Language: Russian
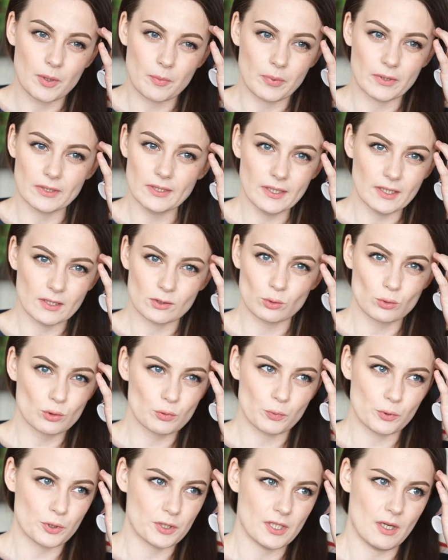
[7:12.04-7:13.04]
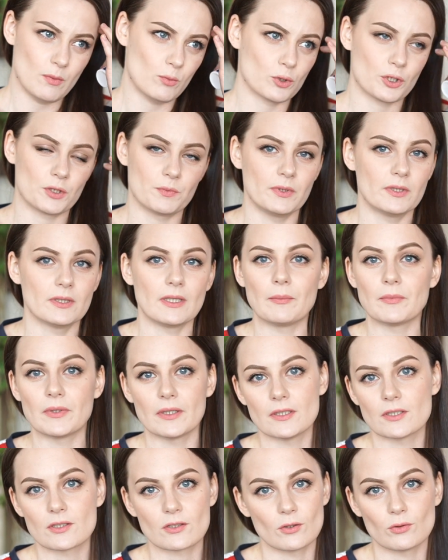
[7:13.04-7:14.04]
пропадает, ну, спустя, может быть, там,
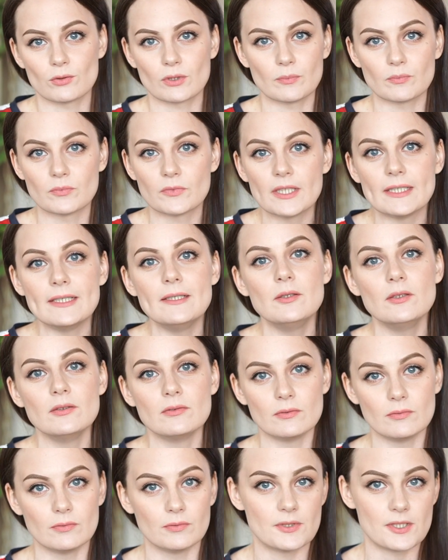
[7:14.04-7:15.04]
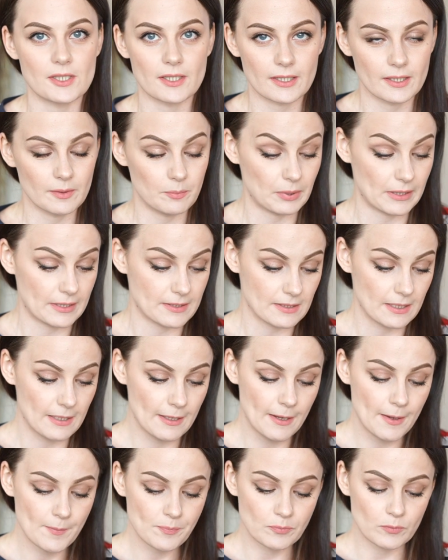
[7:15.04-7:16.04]
я не знаю, там 3-5
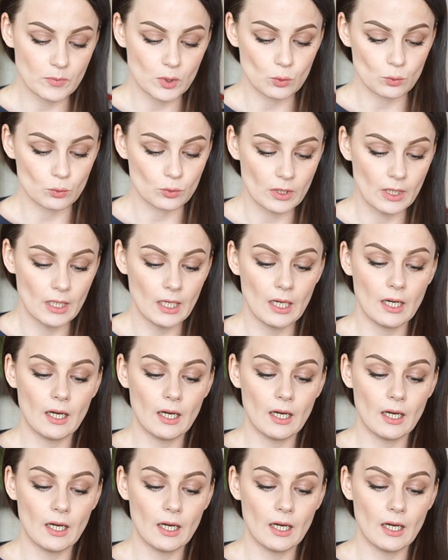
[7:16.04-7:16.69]
минут.